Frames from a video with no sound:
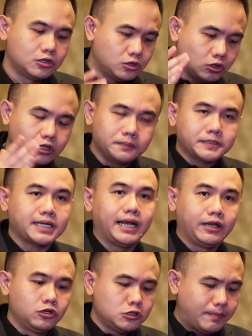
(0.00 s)
tutup
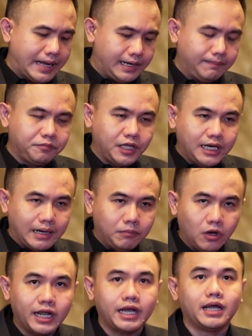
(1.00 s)
sekaligus malam tidak
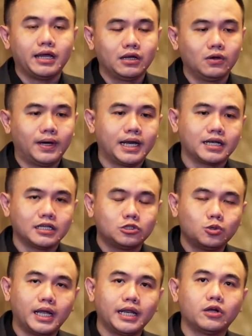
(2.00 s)
boleh ada yang keluar
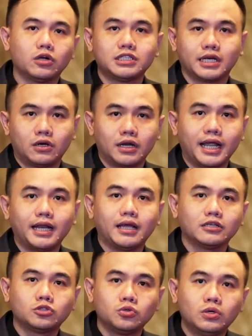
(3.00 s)
kecuali Gojek
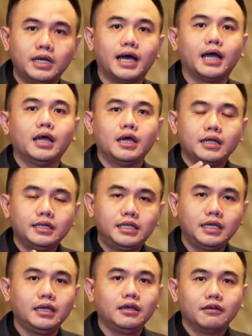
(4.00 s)
online yang sudah
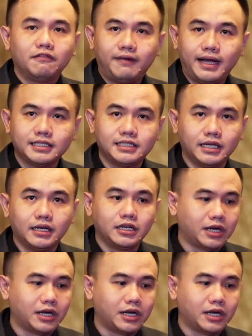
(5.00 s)
divaksin.